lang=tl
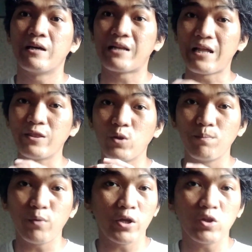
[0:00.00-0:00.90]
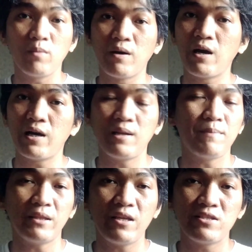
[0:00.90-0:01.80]
Random po ito mga
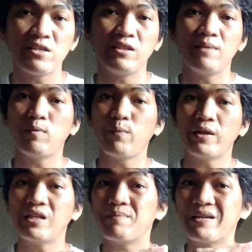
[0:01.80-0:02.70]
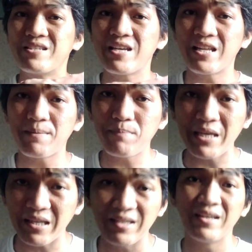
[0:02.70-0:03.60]
kalapatids, hindi po pwedeng mag-cherry
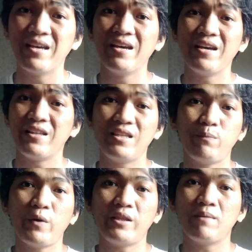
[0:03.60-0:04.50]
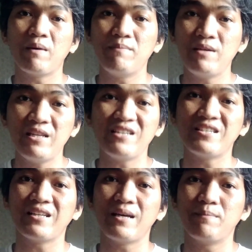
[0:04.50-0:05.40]
pick hindi pwedeng mamili si
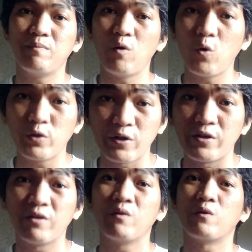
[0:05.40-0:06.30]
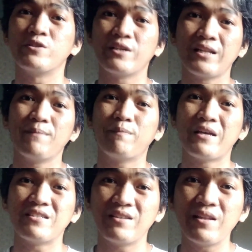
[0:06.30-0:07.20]
club owner or si club
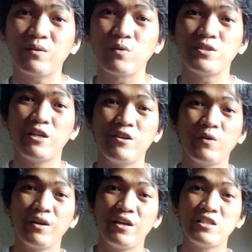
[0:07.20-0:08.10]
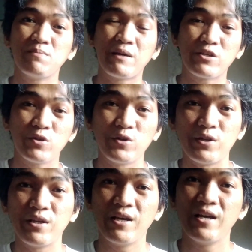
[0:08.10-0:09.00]
president kung sino yung i-inspeksyon.